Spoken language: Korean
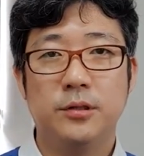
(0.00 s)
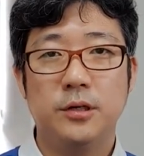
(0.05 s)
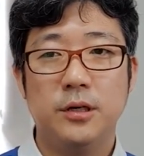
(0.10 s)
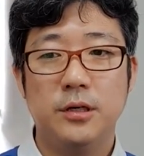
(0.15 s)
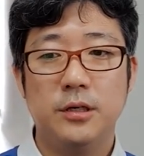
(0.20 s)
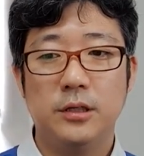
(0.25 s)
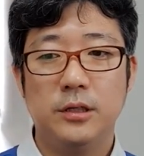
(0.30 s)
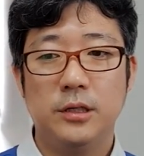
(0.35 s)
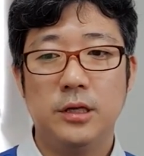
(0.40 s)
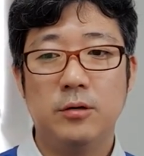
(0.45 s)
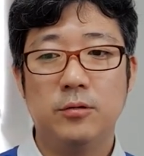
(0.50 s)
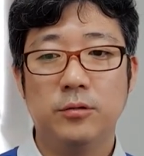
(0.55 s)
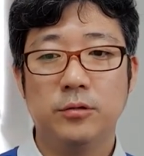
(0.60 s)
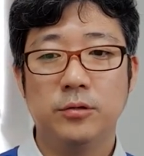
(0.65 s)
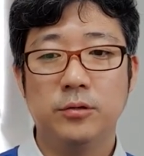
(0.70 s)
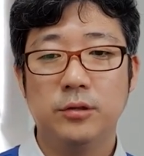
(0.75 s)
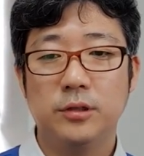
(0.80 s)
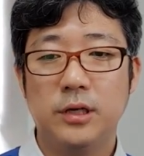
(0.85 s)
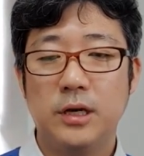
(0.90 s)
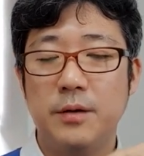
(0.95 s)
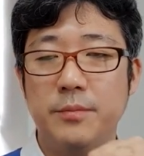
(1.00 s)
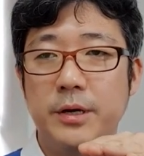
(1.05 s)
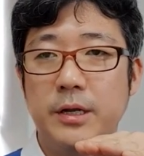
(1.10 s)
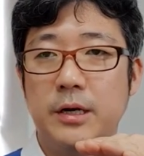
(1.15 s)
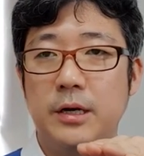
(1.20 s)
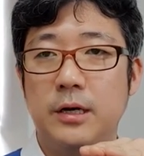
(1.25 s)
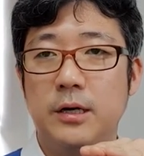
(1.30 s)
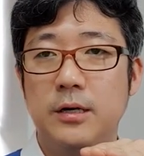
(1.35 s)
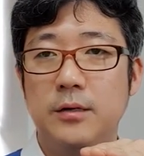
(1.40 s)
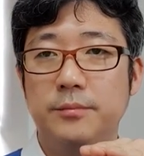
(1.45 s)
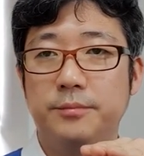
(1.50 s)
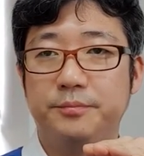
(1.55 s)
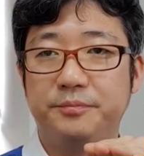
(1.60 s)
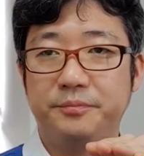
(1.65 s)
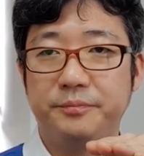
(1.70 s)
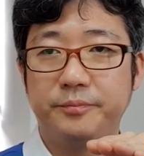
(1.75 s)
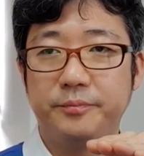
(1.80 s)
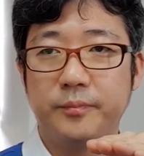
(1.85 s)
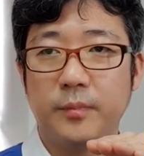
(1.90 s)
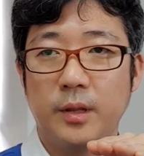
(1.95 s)
트랙 인 아웃은 카메라가
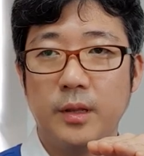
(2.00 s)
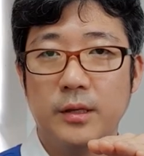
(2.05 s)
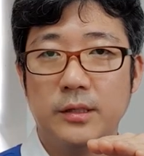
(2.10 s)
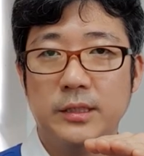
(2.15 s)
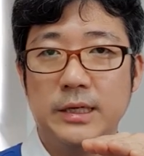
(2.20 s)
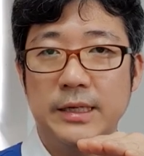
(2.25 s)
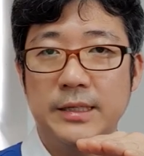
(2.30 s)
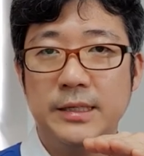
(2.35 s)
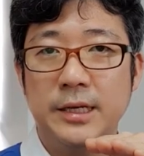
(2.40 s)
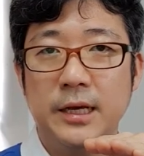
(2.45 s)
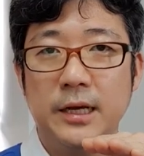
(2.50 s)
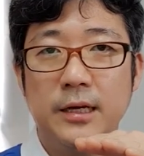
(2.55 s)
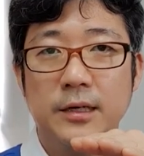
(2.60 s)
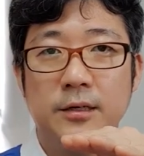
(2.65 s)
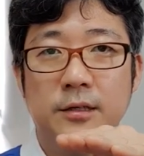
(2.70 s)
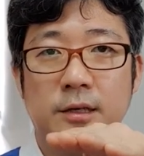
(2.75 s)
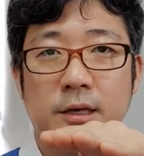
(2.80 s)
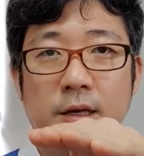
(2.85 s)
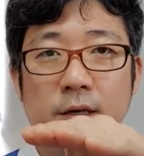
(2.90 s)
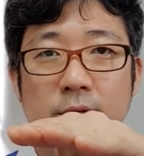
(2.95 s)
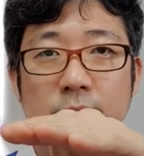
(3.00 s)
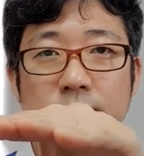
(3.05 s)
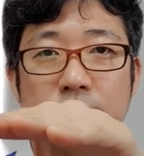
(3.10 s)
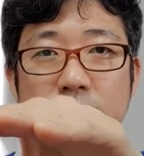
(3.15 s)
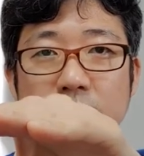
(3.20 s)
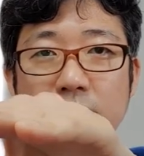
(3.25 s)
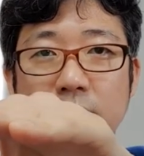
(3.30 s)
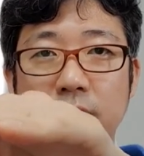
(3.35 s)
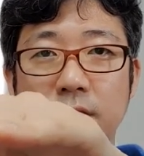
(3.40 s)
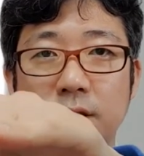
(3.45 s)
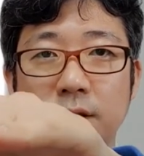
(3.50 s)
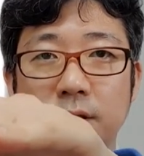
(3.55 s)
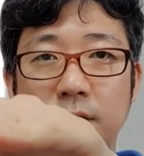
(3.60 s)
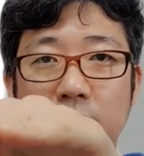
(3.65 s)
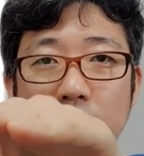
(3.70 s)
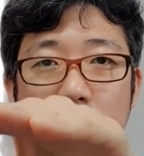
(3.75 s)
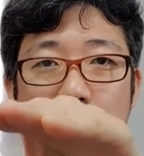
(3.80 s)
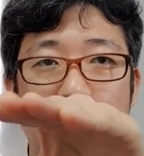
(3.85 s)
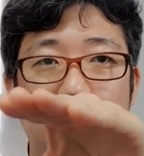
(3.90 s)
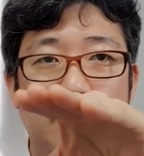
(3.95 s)
자체가 이렇게 움직이는
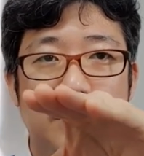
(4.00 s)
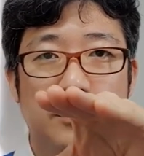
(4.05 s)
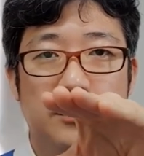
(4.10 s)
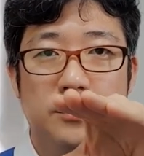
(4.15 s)
거고요.